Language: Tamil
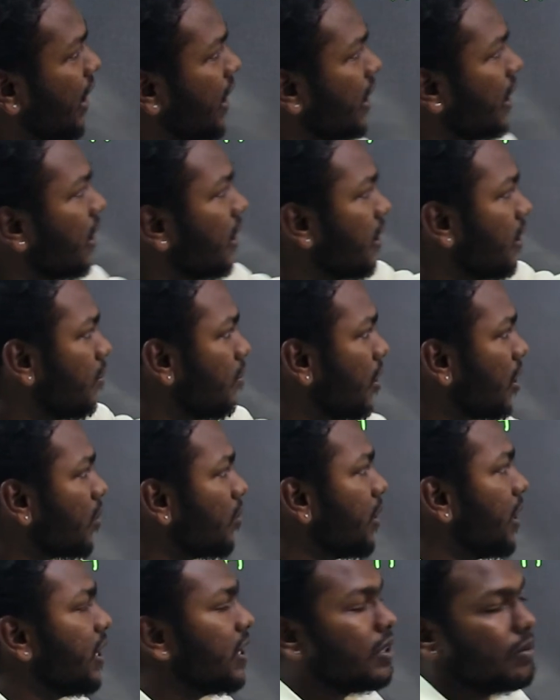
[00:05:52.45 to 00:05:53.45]
ரைட் ஹேண்ட்லேருந்து
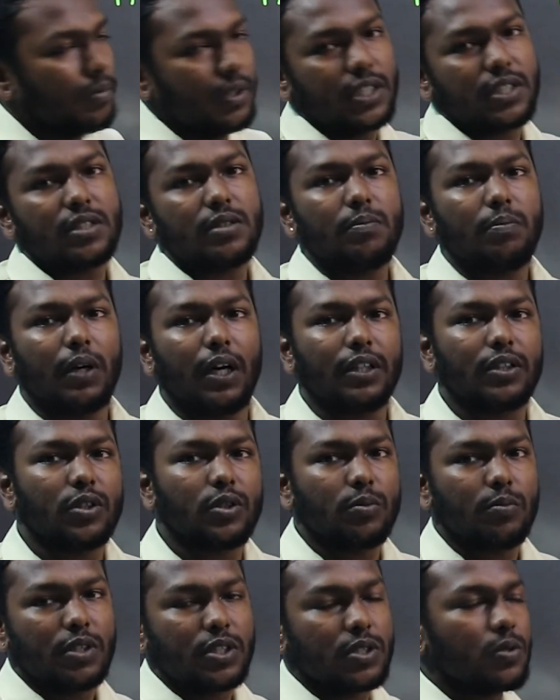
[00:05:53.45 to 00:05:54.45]
பார்க்கும்போது எயித்து பிளேஸ்னு பார்த்ததுமே